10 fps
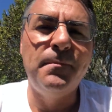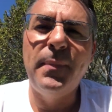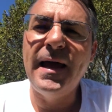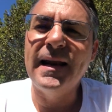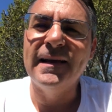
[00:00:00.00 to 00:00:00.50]

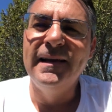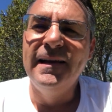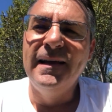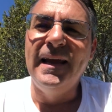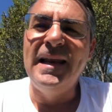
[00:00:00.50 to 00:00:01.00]
Per
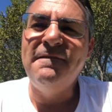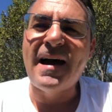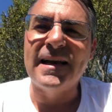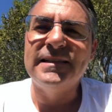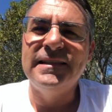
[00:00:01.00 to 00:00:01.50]

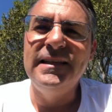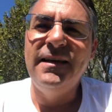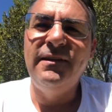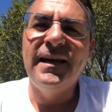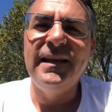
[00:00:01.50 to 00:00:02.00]
elevarsi
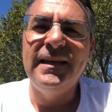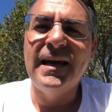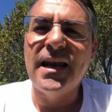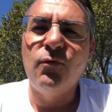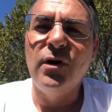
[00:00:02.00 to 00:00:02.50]
deve
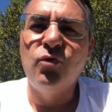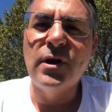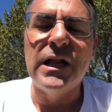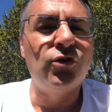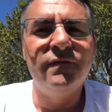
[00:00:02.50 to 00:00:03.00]
criticare
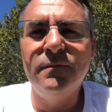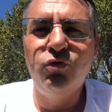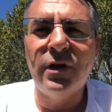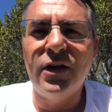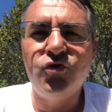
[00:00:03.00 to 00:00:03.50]
qualcun altro, deve
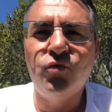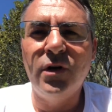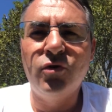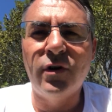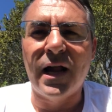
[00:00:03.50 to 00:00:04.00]
buttare giù
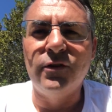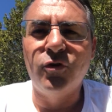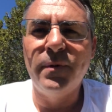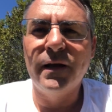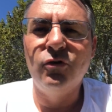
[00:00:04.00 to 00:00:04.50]
qualcun
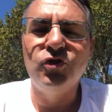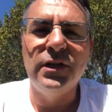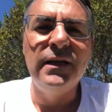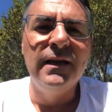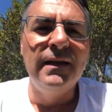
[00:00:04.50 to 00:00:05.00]
altro perché
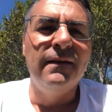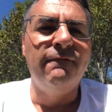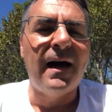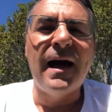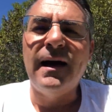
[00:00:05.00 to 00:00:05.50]
così
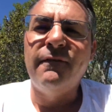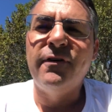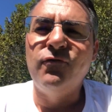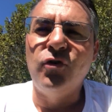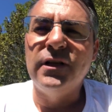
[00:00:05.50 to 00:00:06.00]
va a
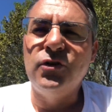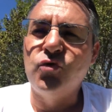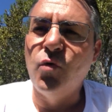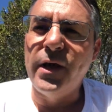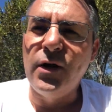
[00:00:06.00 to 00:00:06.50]
favore del
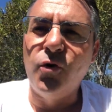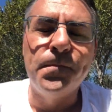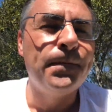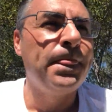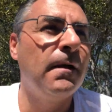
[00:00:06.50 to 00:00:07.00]
suo ego.
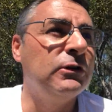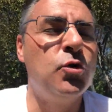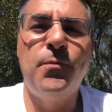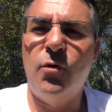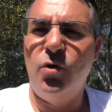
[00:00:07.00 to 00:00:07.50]
Questo
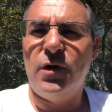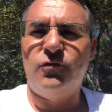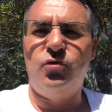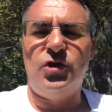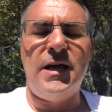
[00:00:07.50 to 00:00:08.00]
è un po' quello che
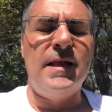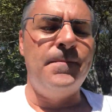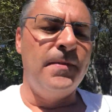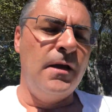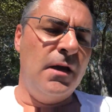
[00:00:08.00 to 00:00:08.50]

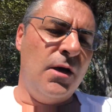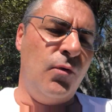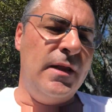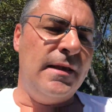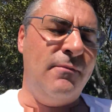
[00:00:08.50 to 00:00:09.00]
succede.
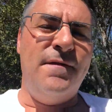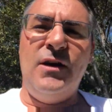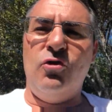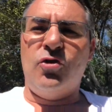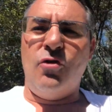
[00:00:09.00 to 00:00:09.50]
Quindi
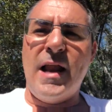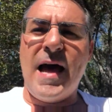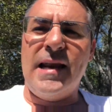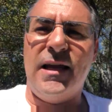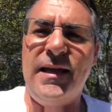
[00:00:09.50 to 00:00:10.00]
devi
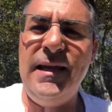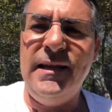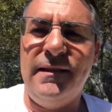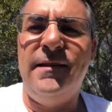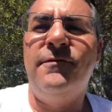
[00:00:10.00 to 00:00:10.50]
controllare
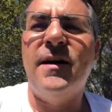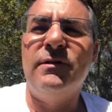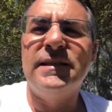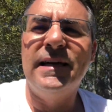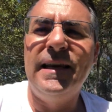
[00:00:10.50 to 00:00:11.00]
chi ti fa
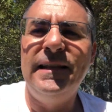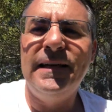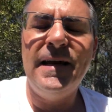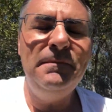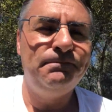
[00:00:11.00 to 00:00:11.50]
questa
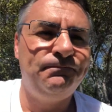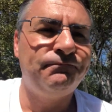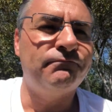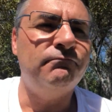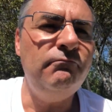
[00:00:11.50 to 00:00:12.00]
critica
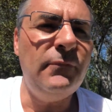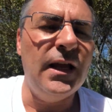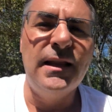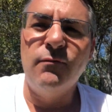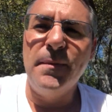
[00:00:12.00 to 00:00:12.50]

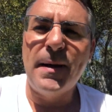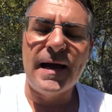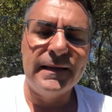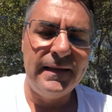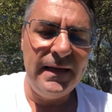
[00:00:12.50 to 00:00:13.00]
da una
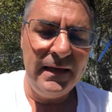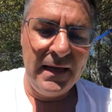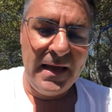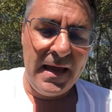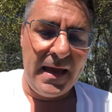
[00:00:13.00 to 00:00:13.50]
parte
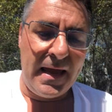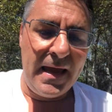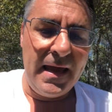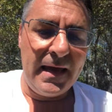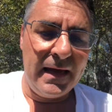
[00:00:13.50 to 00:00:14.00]

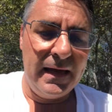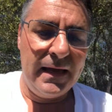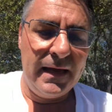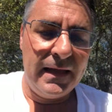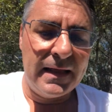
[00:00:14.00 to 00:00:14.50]
e
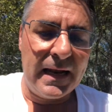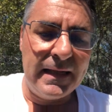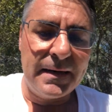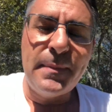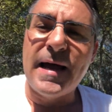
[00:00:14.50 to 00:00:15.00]
eh,
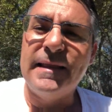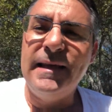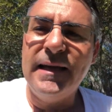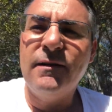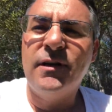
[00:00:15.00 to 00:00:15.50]
dall'altra
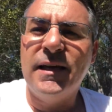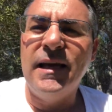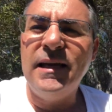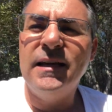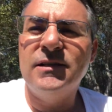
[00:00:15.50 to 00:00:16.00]
parte
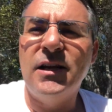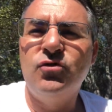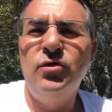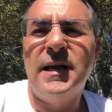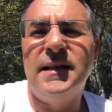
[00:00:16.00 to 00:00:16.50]
che
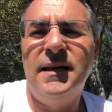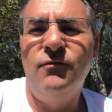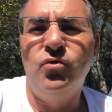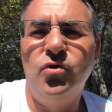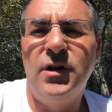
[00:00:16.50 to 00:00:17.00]
risultati ha
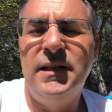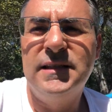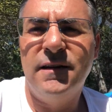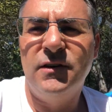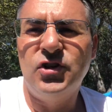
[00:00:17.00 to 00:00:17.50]
avuto chi ti
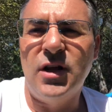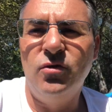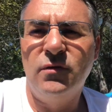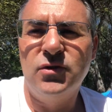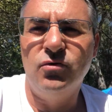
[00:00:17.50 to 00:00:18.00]
sta
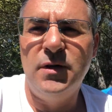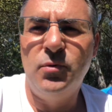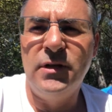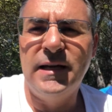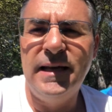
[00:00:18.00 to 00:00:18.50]
facendo questo
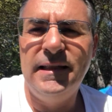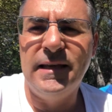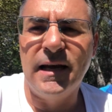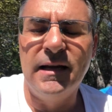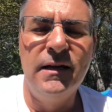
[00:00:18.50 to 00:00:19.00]
tipo di
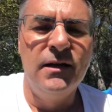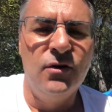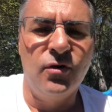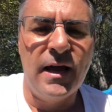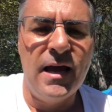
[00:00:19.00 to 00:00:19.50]
critica,
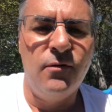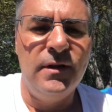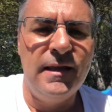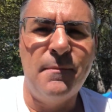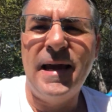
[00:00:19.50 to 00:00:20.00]
ok?
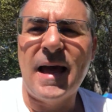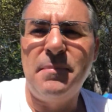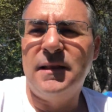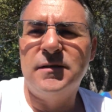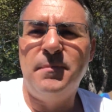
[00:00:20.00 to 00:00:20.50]
Quindi a me
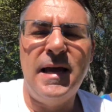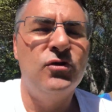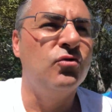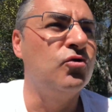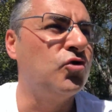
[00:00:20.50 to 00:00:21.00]
capita
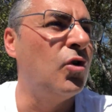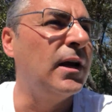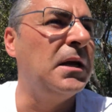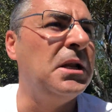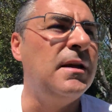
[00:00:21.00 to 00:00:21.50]
spesso, non so,
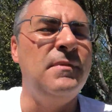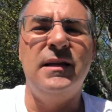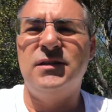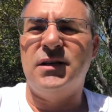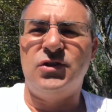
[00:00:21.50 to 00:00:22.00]
anche nelle mie
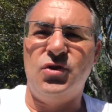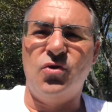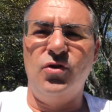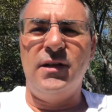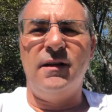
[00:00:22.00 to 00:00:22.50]

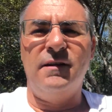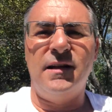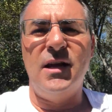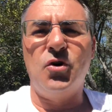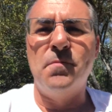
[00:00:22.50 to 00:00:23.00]
inserzioni di
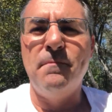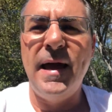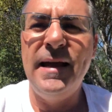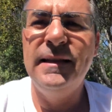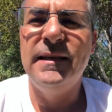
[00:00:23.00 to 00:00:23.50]
avere dei
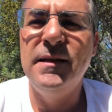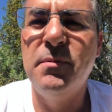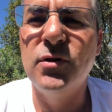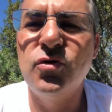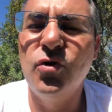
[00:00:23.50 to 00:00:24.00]
commenti di
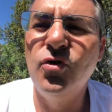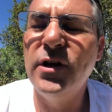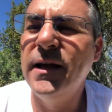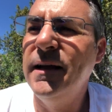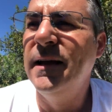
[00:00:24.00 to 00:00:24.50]

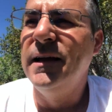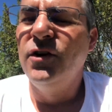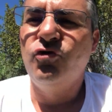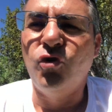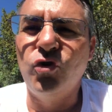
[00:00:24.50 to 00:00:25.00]
persone
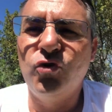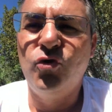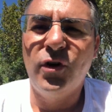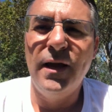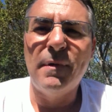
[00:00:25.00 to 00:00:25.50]

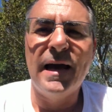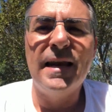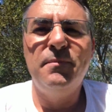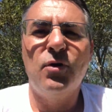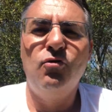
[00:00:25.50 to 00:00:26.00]
sotto che
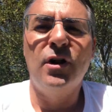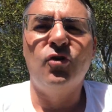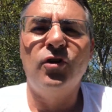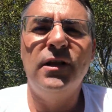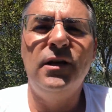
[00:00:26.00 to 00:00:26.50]
magari per un
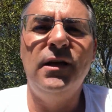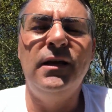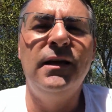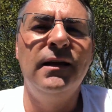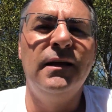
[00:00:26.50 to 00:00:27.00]
errore
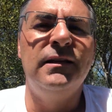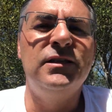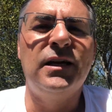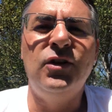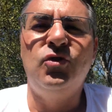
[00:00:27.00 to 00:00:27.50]
di, di
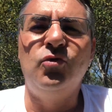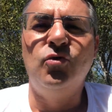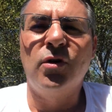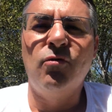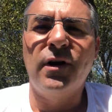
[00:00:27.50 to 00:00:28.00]

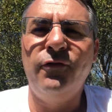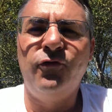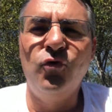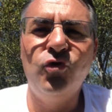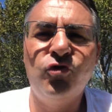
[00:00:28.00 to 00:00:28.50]
scrittura, un
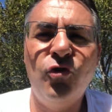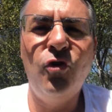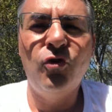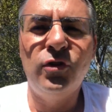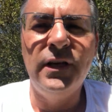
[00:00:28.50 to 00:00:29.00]

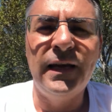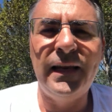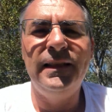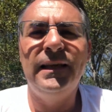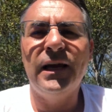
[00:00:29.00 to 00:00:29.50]
refuso, ti
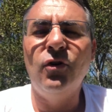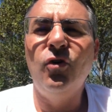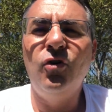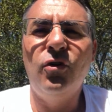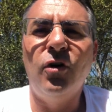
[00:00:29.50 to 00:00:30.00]

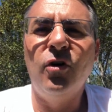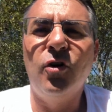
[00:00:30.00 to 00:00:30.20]
criticano, no?